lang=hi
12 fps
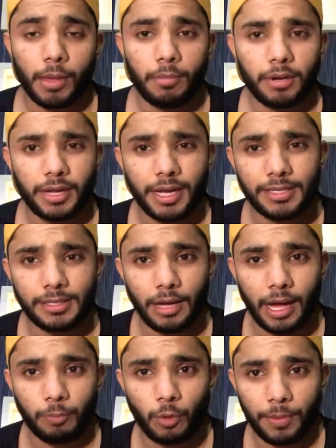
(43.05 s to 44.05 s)
बट गाइज
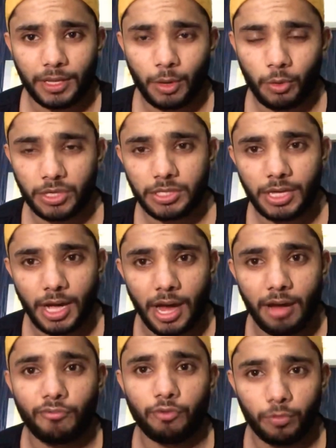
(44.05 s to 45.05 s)
आपको पता होना चाहिए
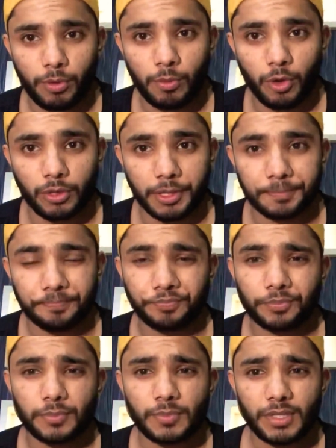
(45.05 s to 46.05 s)
हार्मफुल भी बहुत है
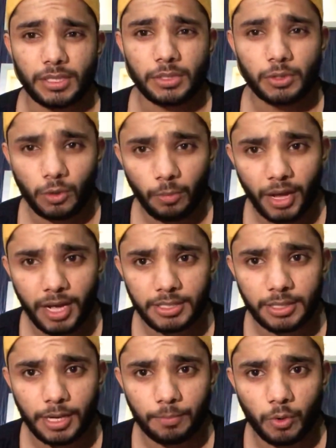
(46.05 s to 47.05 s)
सो so, मैं आज
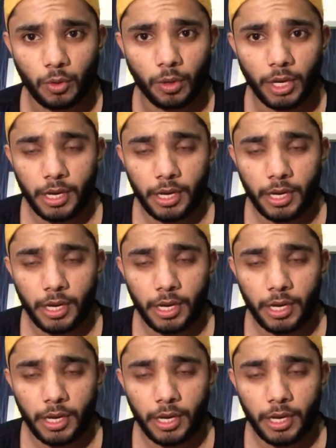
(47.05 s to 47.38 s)
ना आपको